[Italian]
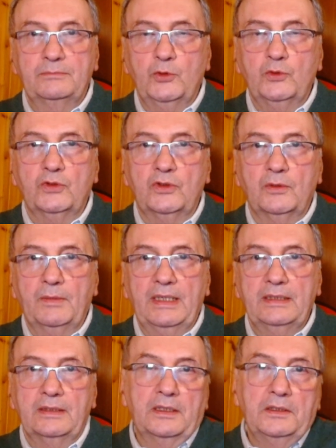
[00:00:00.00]
punto di
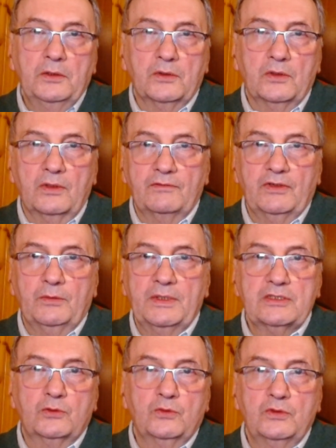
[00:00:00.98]
domanda, io no, io vado
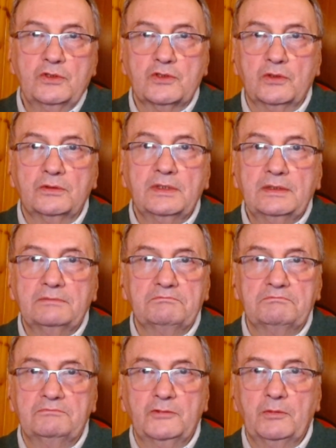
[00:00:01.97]
messo tutti i giorni,
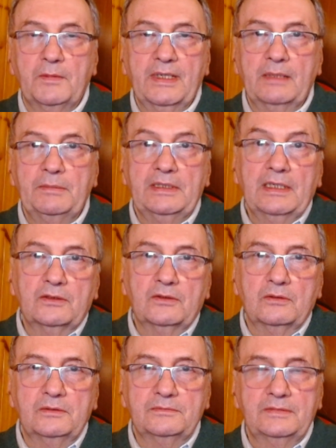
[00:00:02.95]
non mi è mai
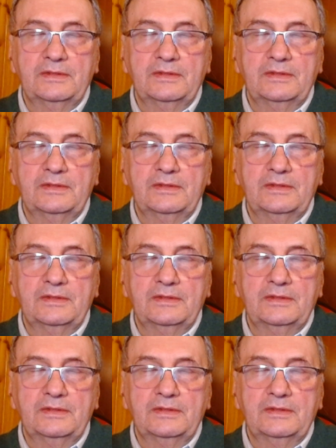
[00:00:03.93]
capitato